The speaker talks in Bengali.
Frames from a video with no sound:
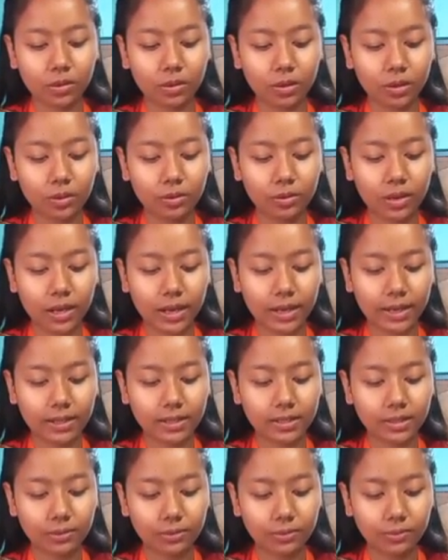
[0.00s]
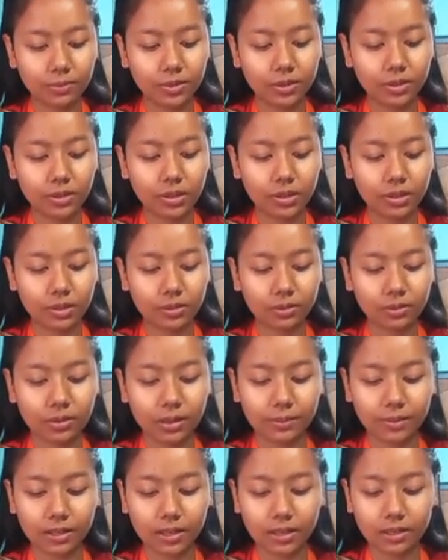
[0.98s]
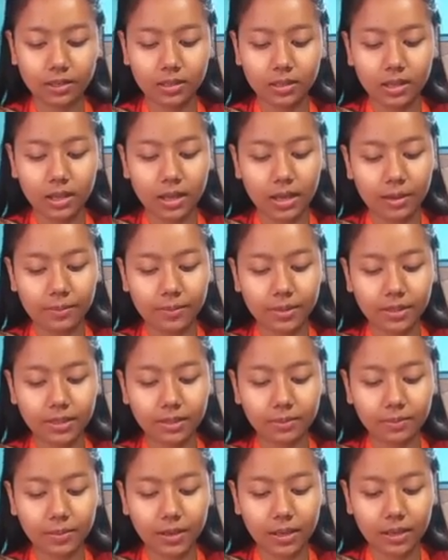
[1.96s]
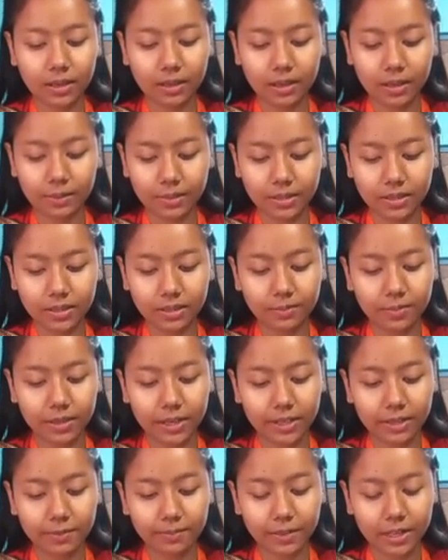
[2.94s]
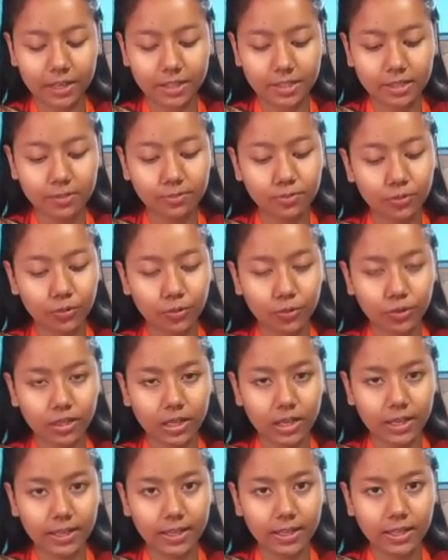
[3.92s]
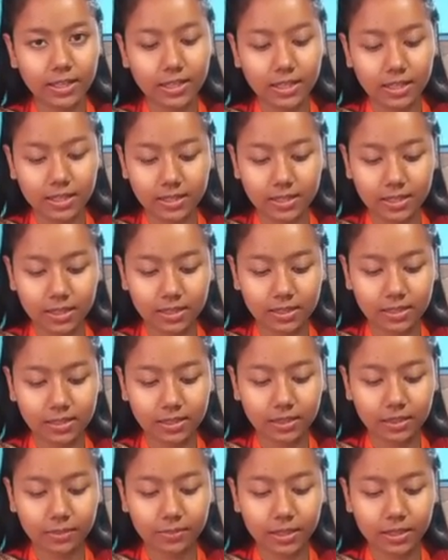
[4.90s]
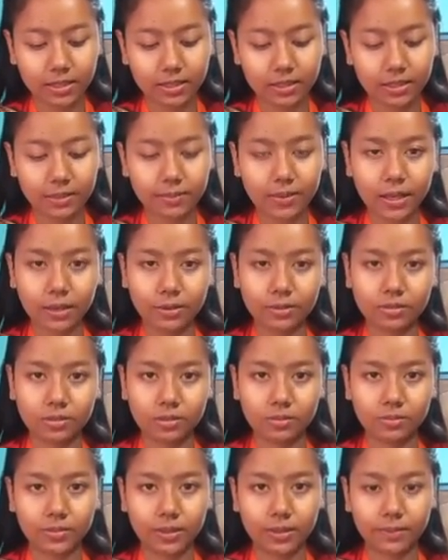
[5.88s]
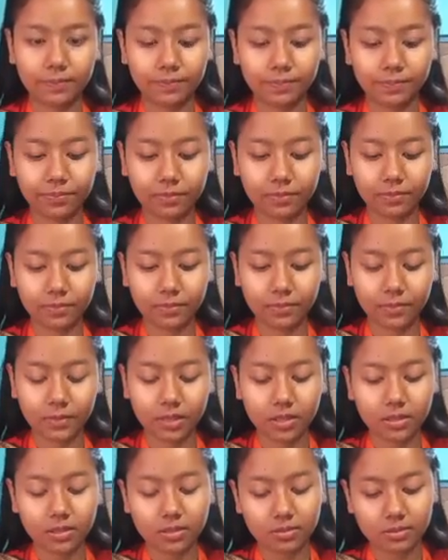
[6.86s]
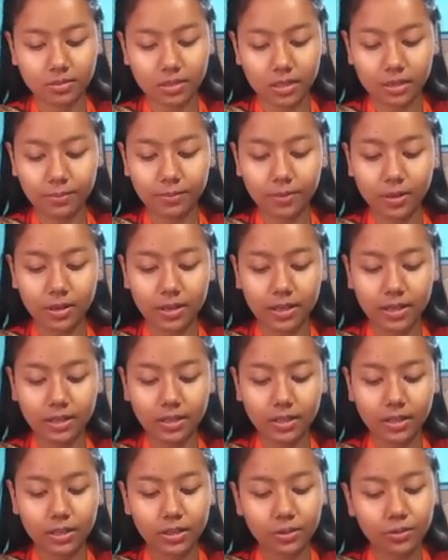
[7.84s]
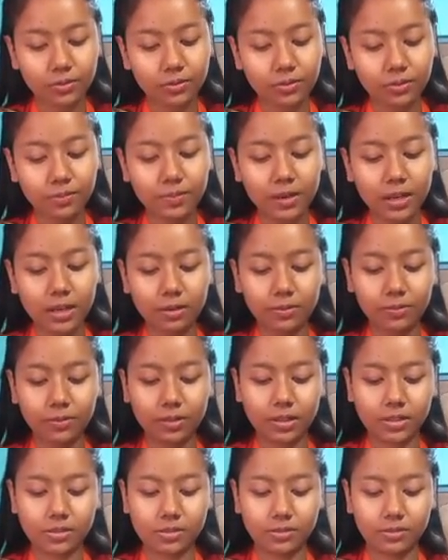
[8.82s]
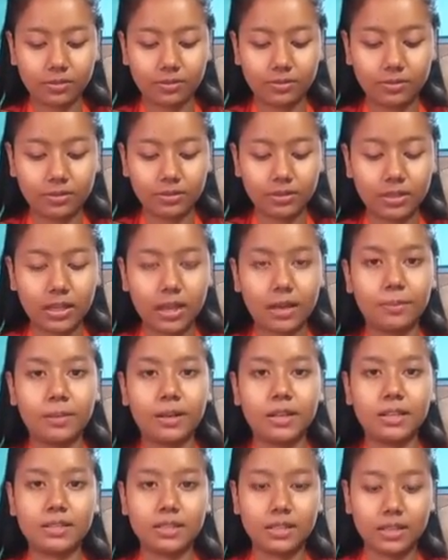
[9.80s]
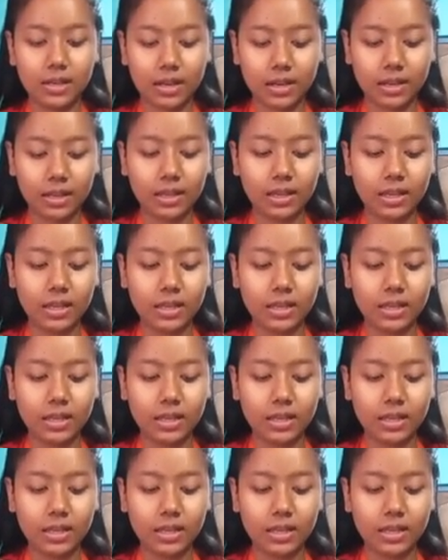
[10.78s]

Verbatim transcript: অন্য আরেকটা উদ্ভিদ হয়তো আবার আমাদের বা আমাদের বাড়ির পাশের পুকুর ধারে স্যাঁতস্যাঁতে মাটিতে ভালো জন্মায় স্যার বললেন খুব ভালো বলেছ তার মানে যেখানে